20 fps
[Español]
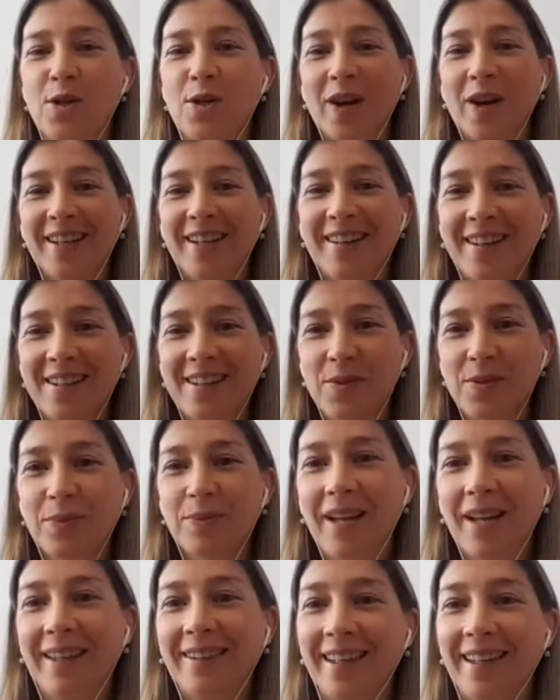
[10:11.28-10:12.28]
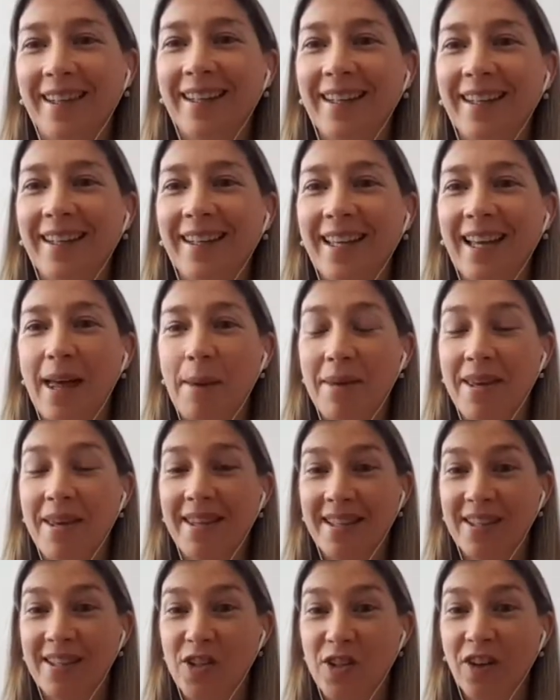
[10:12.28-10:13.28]
yoga nidra es una técnica de
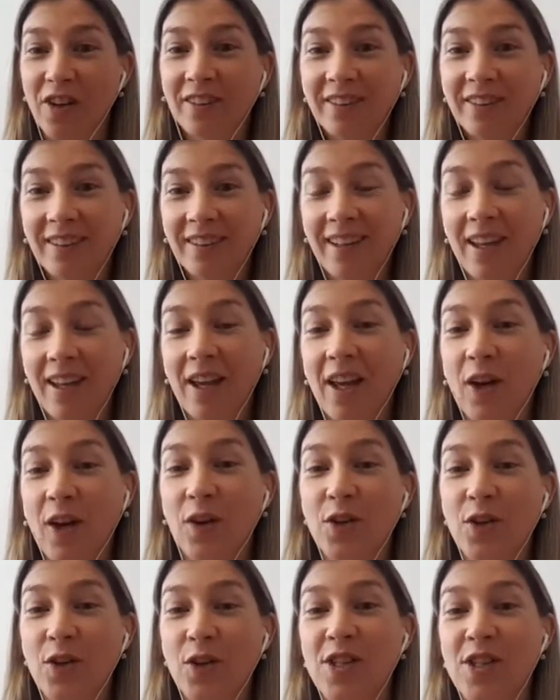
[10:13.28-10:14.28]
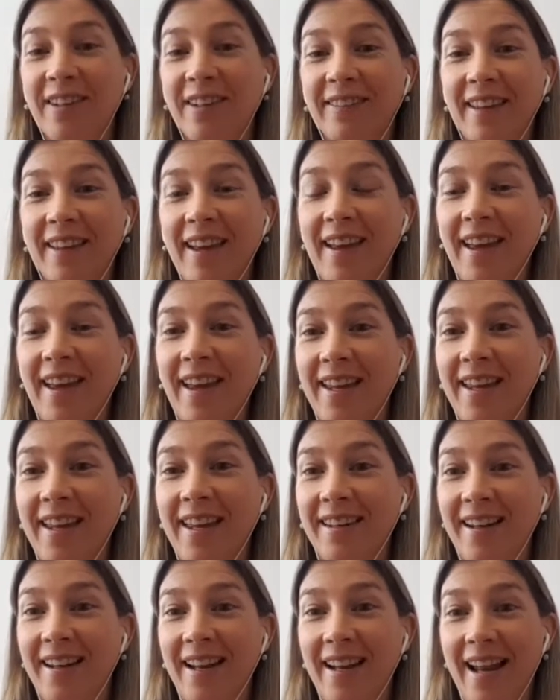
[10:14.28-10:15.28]
meditación que consiste
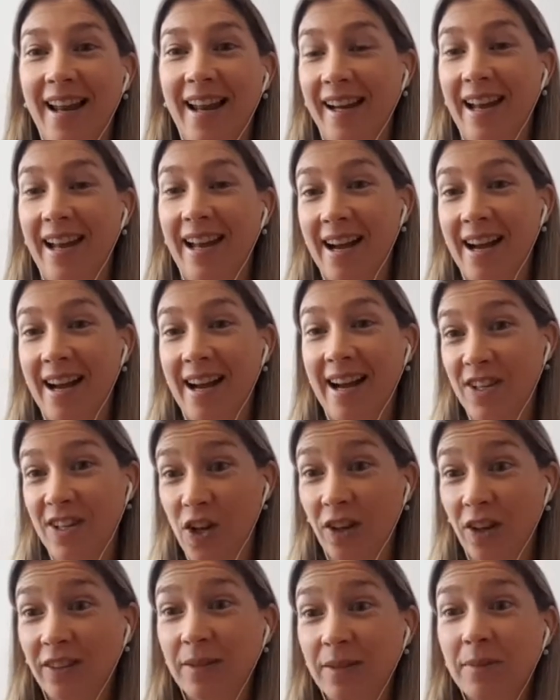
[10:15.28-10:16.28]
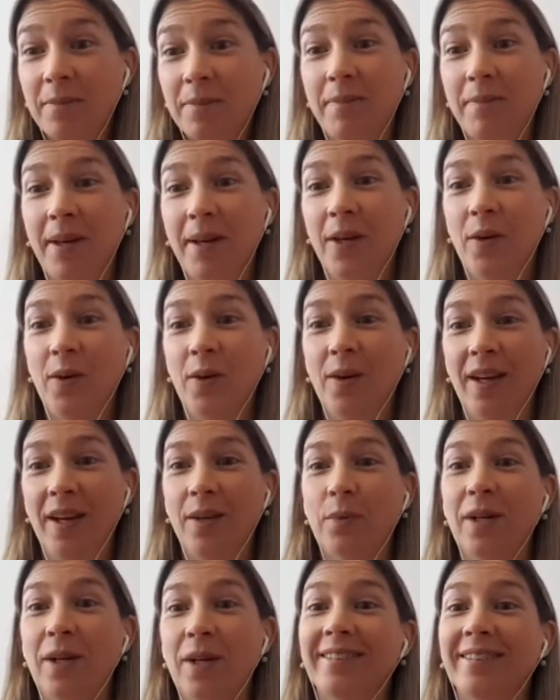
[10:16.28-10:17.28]
en la relajación, pero
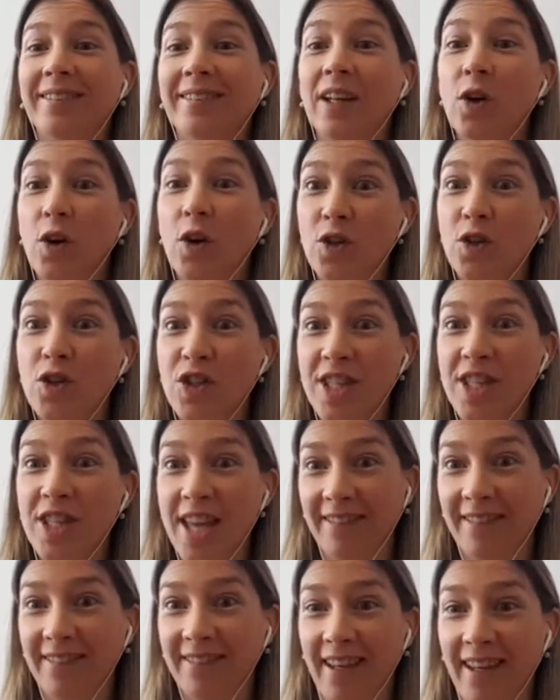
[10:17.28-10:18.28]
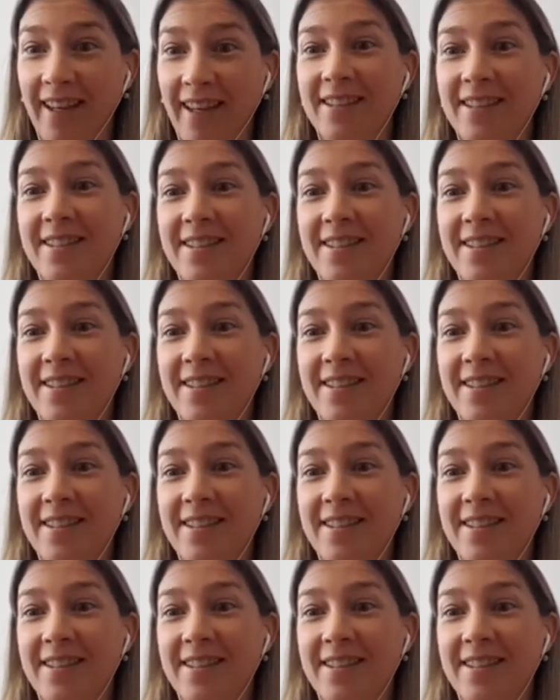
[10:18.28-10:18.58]
en un estado consciente.